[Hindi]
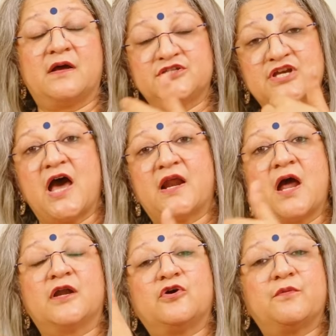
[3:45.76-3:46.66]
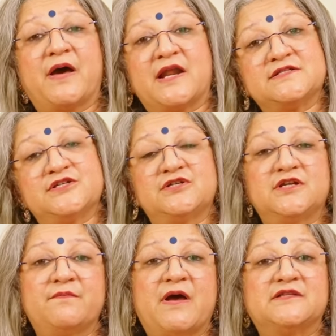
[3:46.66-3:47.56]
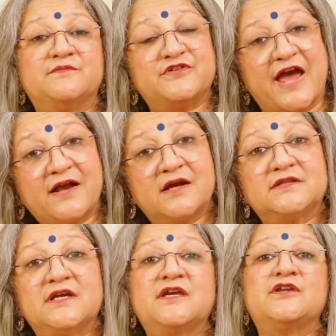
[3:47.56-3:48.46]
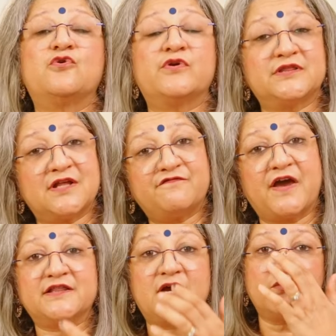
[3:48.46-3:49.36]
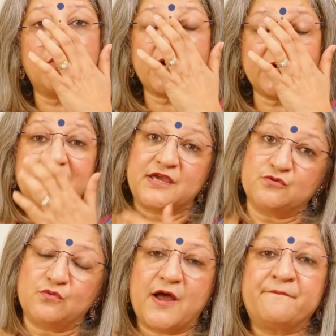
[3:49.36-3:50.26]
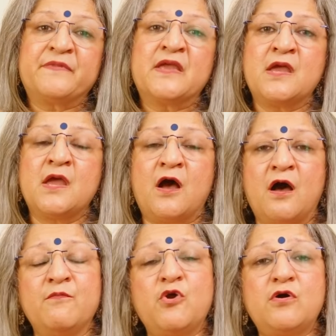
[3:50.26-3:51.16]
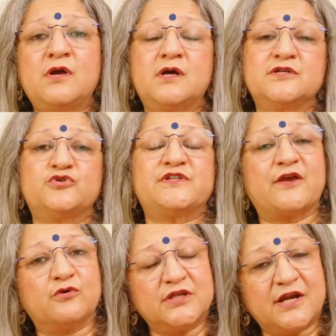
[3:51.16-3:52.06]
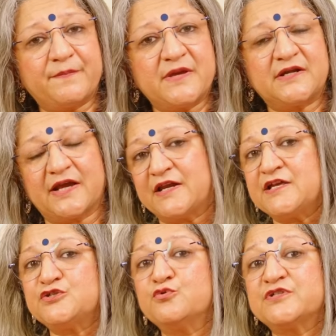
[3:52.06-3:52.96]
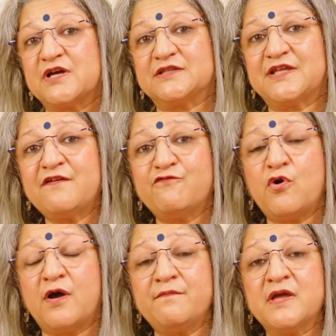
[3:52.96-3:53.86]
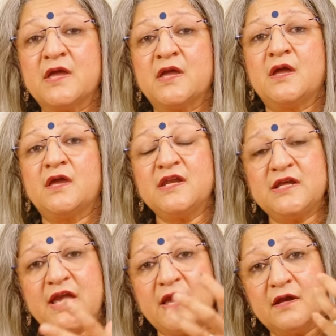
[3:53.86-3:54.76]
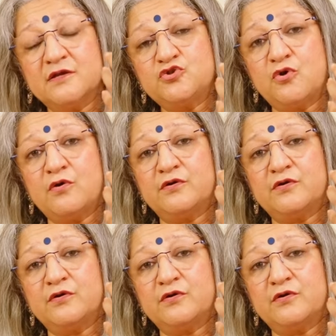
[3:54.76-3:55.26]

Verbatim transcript: चार आठ और बारह सेशन के बाद हम ट्रैक करते हैं कि इनको कितना फ़ायदा हुआ कि नहीं हुआ हम लोग जो साइकोथेरेपी टेक्निक्स यूज़ करते हैं वो हम इनके जो